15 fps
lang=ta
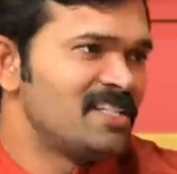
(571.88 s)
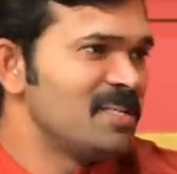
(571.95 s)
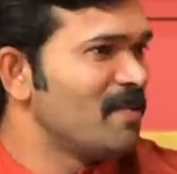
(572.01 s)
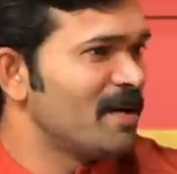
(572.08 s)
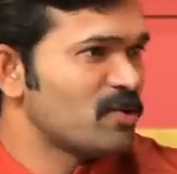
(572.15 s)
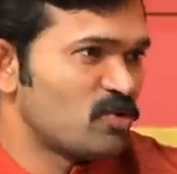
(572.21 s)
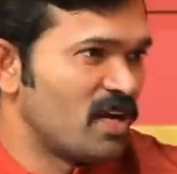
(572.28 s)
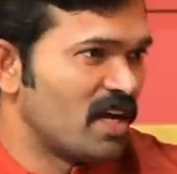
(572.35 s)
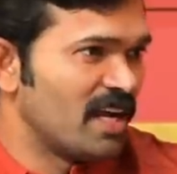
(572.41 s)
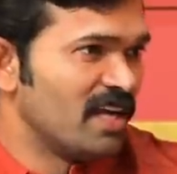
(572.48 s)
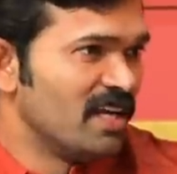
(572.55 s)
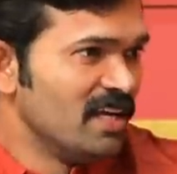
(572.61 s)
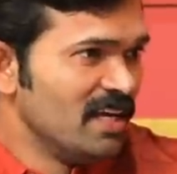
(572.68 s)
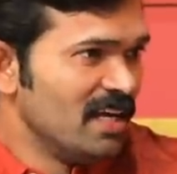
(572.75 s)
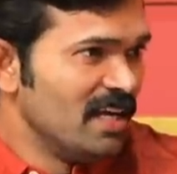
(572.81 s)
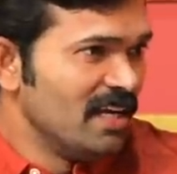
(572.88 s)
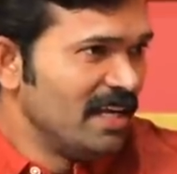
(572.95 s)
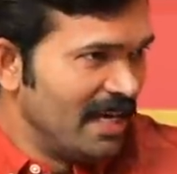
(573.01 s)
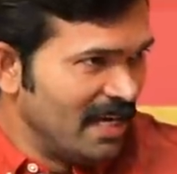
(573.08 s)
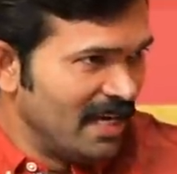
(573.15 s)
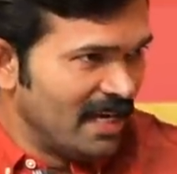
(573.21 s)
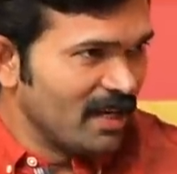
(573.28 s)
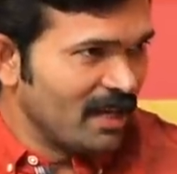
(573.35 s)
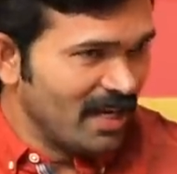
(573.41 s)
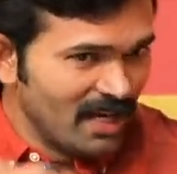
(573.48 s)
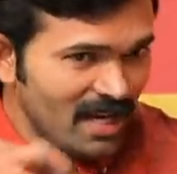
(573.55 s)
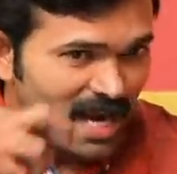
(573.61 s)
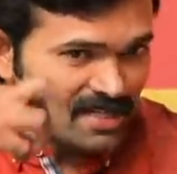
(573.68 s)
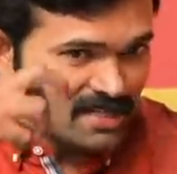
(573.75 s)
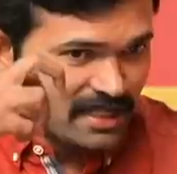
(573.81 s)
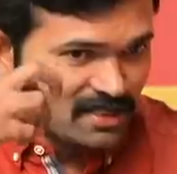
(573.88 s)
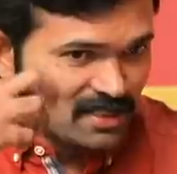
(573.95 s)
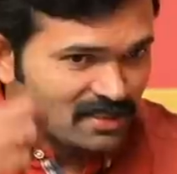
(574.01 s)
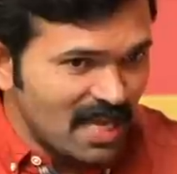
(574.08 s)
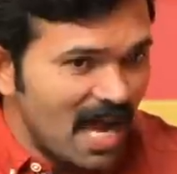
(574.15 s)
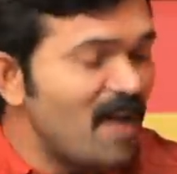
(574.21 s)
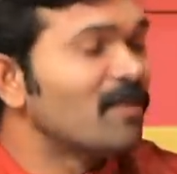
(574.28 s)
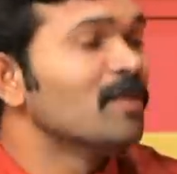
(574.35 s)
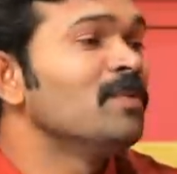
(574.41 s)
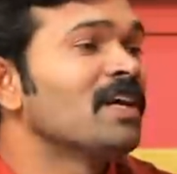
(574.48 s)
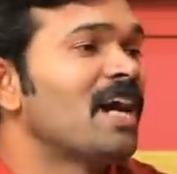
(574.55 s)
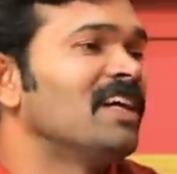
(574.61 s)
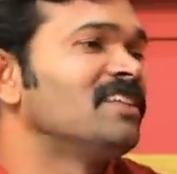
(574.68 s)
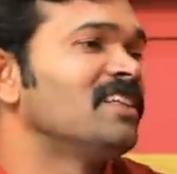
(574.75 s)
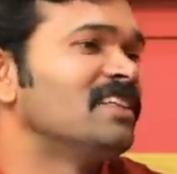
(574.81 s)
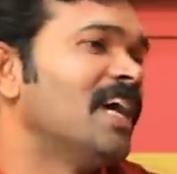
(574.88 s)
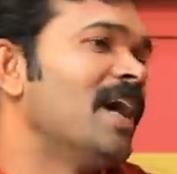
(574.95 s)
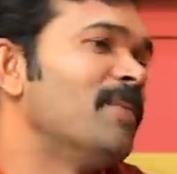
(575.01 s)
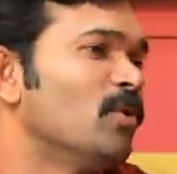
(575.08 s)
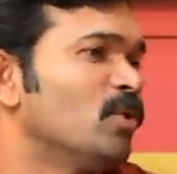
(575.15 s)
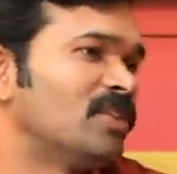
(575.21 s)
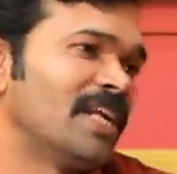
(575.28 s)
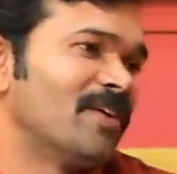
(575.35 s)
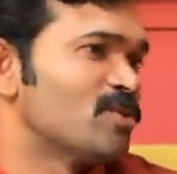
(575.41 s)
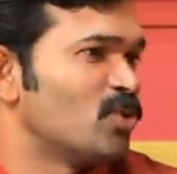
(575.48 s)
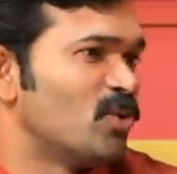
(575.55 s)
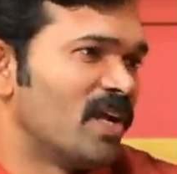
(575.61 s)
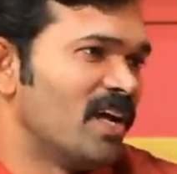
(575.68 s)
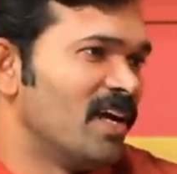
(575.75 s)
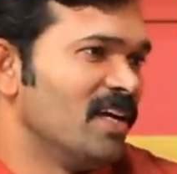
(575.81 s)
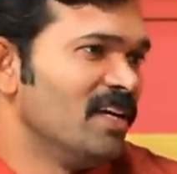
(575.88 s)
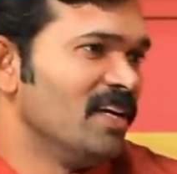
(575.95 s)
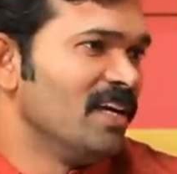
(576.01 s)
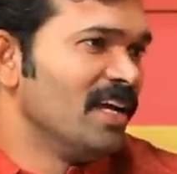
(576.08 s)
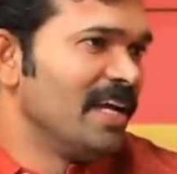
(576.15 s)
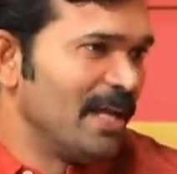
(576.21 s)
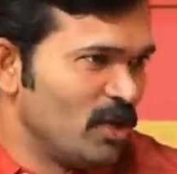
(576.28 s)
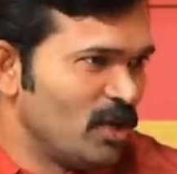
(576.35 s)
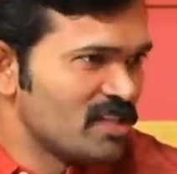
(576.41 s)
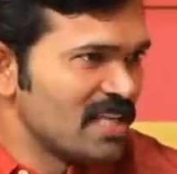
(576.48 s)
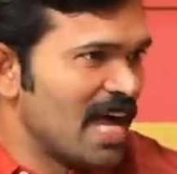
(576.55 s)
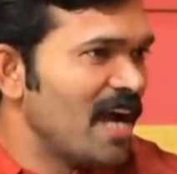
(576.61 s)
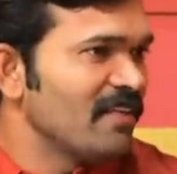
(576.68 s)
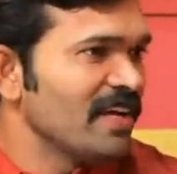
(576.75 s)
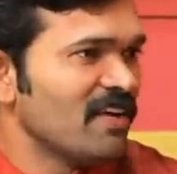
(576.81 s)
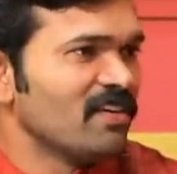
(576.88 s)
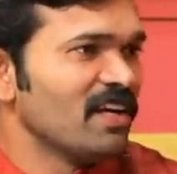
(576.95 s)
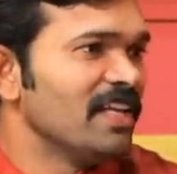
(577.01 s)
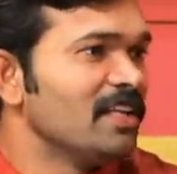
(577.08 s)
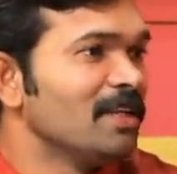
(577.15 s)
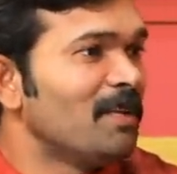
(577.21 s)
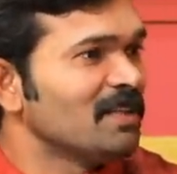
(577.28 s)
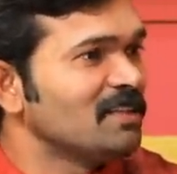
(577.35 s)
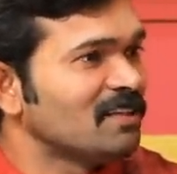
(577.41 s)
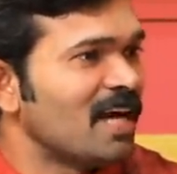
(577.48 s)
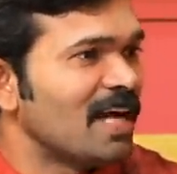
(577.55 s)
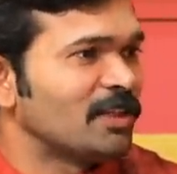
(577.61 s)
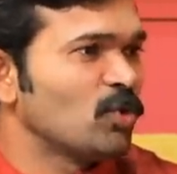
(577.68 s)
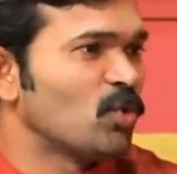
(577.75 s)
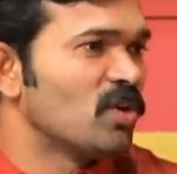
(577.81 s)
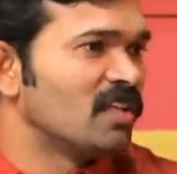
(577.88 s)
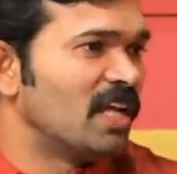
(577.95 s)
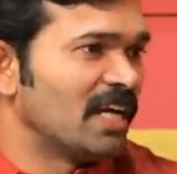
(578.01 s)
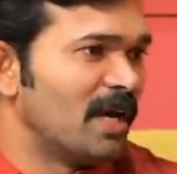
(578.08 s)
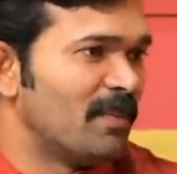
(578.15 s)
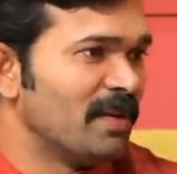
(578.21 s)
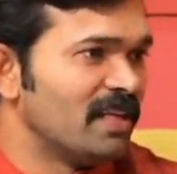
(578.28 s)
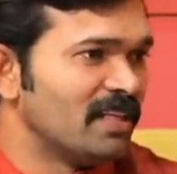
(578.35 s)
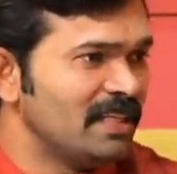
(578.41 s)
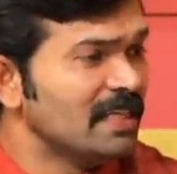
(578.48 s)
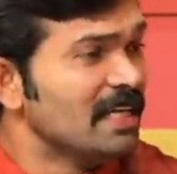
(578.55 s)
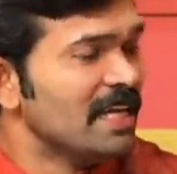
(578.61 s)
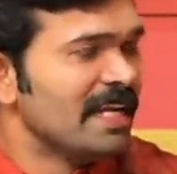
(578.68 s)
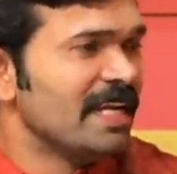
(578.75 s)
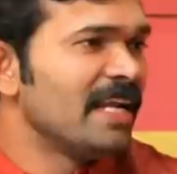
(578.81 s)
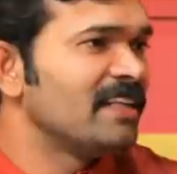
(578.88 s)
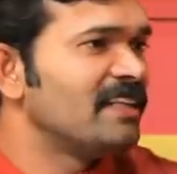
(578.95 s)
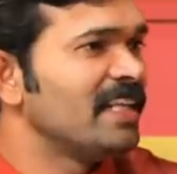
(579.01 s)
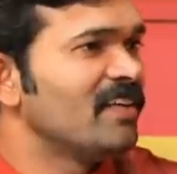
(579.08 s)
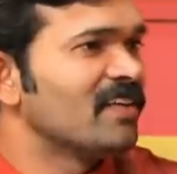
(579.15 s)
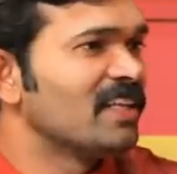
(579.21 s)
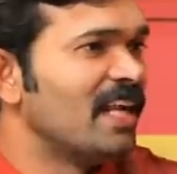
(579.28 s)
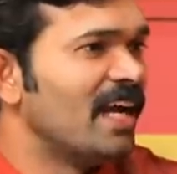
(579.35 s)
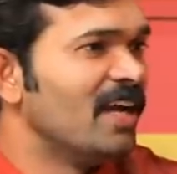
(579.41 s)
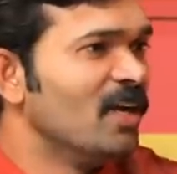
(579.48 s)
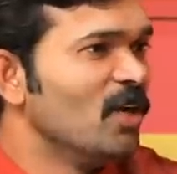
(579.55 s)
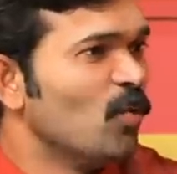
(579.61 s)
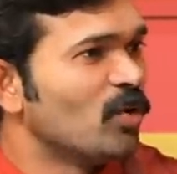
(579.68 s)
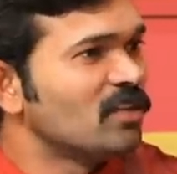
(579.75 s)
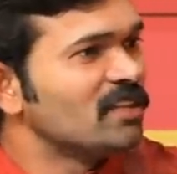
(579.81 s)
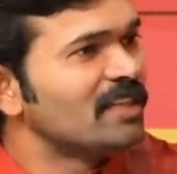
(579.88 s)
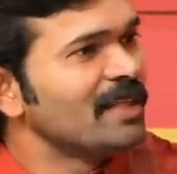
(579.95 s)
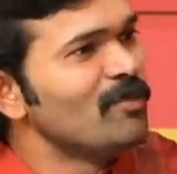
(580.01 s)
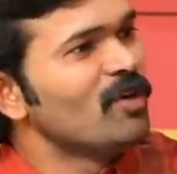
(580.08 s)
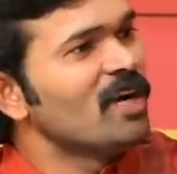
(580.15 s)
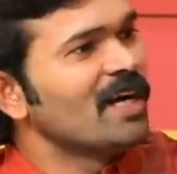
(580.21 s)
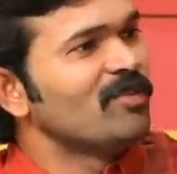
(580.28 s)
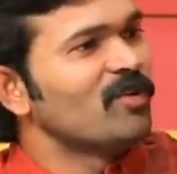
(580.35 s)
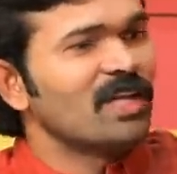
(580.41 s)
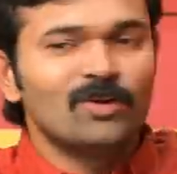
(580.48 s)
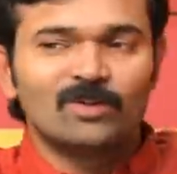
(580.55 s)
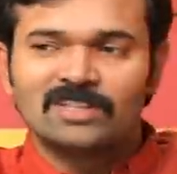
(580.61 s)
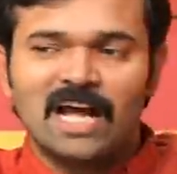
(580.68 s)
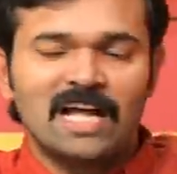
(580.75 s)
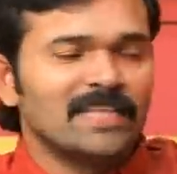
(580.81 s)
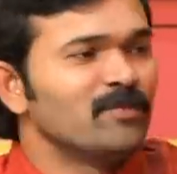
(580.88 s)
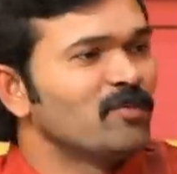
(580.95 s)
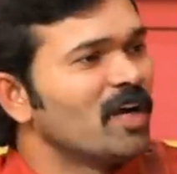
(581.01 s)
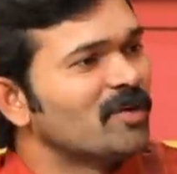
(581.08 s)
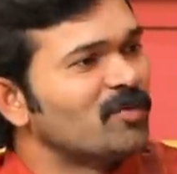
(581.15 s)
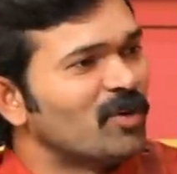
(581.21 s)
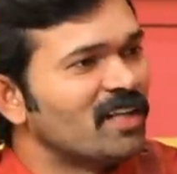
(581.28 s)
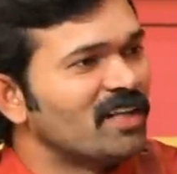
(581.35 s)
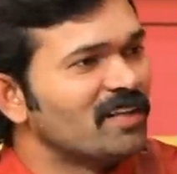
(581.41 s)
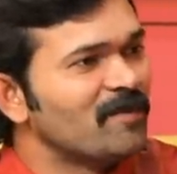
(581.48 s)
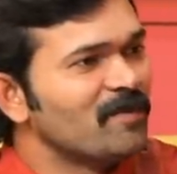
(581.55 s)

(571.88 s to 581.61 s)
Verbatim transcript: இந்த சொன்னாங்க என் எனக்கு நான் என் சாவணும்னு காத்திருந்தேன் அப்படின்னு ஒரு தலைவர் சொல்லுவாரா என்னுடைய சாவை அவங்களை எதிர்பார்த்து காத்து கொண்டுதாங்க அப்படிங்கிறது இன்னைக்கு தெரிய வருதுல்ல ஒருத்தர் திமுகவுக்கு போகிறார் ஒருத்தர் அதிமுகவுக்கு போறாரு